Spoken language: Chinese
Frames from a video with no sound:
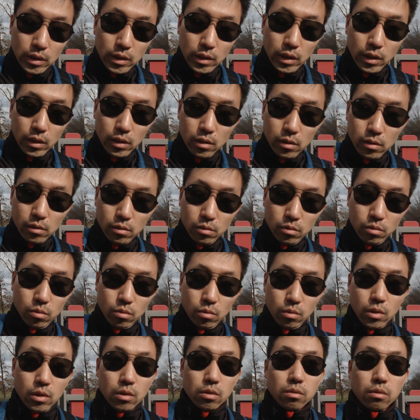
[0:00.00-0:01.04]
然后如
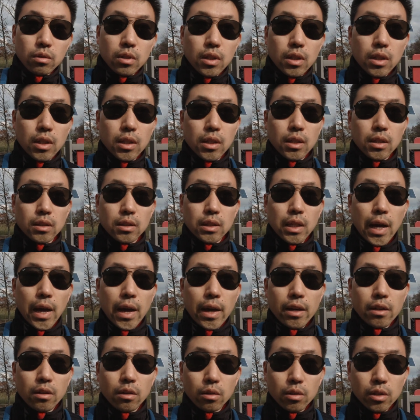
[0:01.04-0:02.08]
果说大
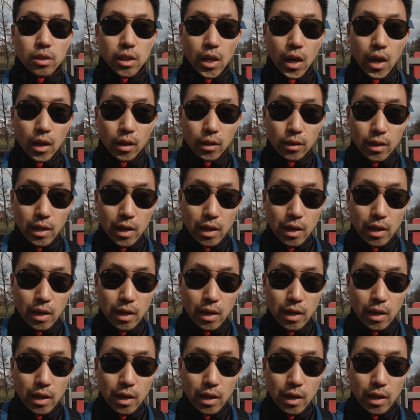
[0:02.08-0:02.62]
家有想